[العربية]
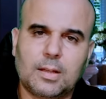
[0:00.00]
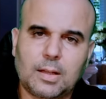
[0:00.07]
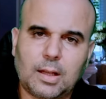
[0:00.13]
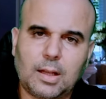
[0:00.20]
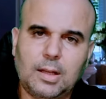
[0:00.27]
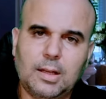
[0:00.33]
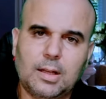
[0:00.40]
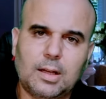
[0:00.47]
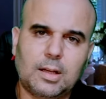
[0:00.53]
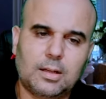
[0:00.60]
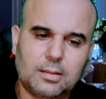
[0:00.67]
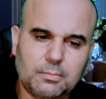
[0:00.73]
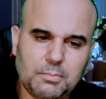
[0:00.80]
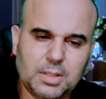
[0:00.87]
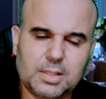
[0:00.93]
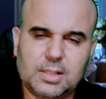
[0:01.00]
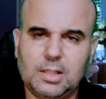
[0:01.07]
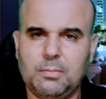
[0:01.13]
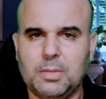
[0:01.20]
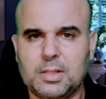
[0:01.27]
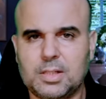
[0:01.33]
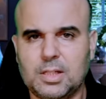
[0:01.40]
خلاها ميسي
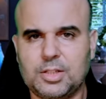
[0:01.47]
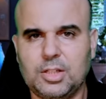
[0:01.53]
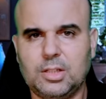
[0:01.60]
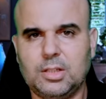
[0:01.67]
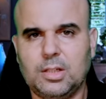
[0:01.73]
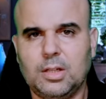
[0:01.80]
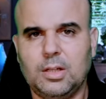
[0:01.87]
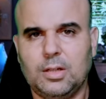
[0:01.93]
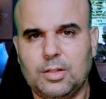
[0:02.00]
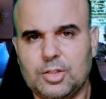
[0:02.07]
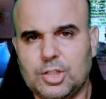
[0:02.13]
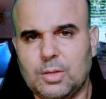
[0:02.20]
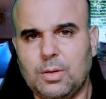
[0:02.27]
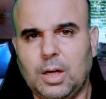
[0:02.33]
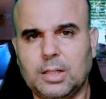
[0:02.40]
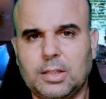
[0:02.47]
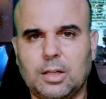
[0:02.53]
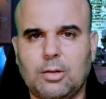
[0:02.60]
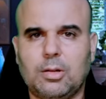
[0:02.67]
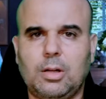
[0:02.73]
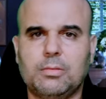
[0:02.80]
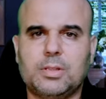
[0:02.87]
المساجد جا واحد
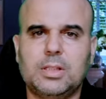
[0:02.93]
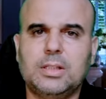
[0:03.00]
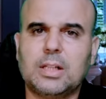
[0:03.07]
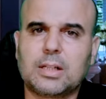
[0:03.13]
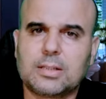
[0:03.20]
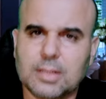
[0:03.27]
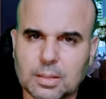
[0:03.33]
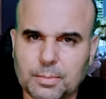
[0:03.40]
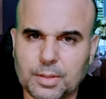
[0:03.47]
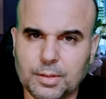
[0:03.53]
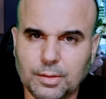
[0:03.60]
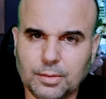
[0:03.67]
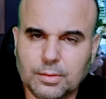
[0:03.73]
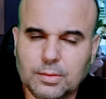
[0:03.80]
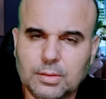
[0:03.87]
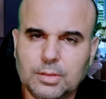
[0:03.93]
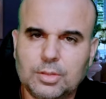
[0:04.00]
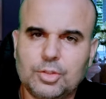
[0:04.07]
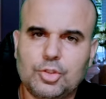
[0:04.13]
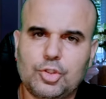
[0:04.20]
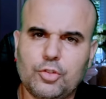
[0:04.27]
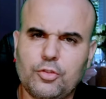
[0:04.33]
اخر عاوتاني دار اكثر منه
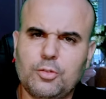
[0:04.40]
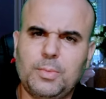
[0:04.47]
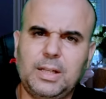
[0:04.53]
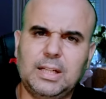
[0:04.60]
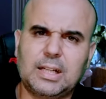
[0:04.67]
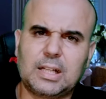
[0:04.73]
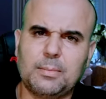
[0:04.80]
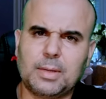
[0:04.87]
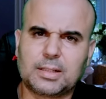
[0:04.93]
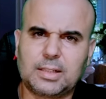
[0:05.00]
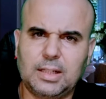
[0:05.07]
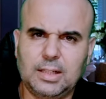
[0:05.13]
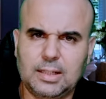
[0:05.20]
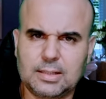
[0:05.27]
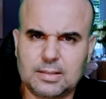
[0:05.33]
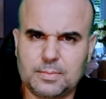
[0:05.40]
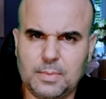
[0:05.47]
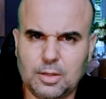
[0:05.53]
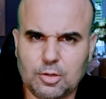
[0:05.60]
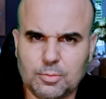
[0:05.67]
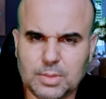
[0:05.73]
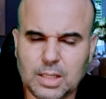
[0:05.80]
شوفوا معايا هذا المقطع اللي
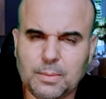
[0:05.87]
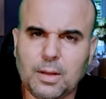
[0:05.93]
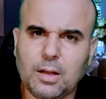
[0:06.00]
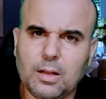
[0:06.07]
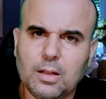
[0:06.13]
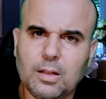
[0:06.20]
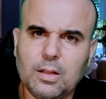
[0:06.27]
غنسمعكم دابا